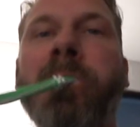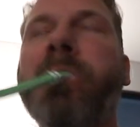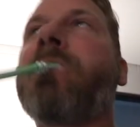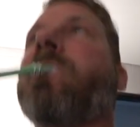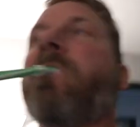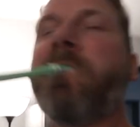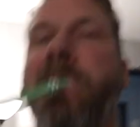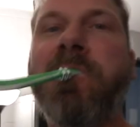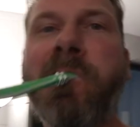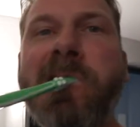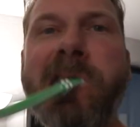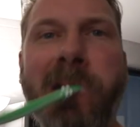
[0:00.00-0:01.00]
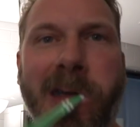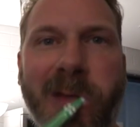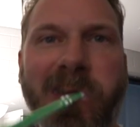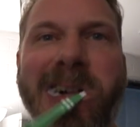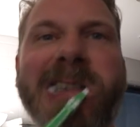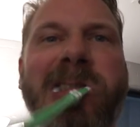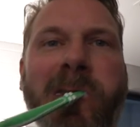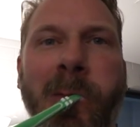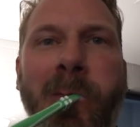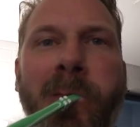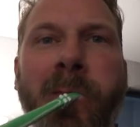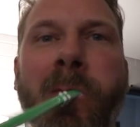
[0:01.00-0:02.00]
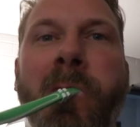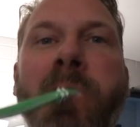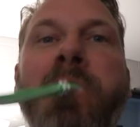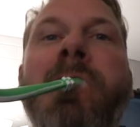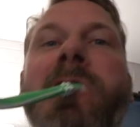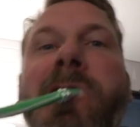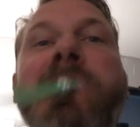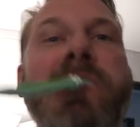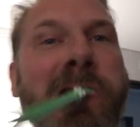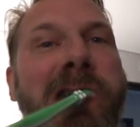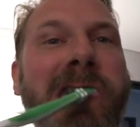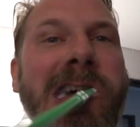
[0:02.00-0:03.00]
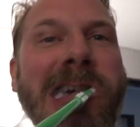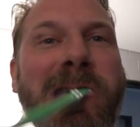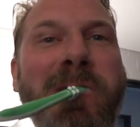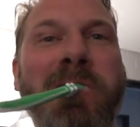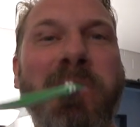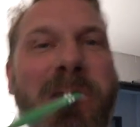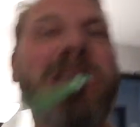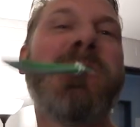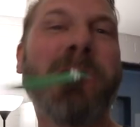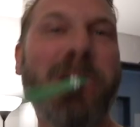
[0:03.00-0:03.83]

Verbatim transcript: Vasen. Wir flügen heute Vasen um in Stuttgart mit den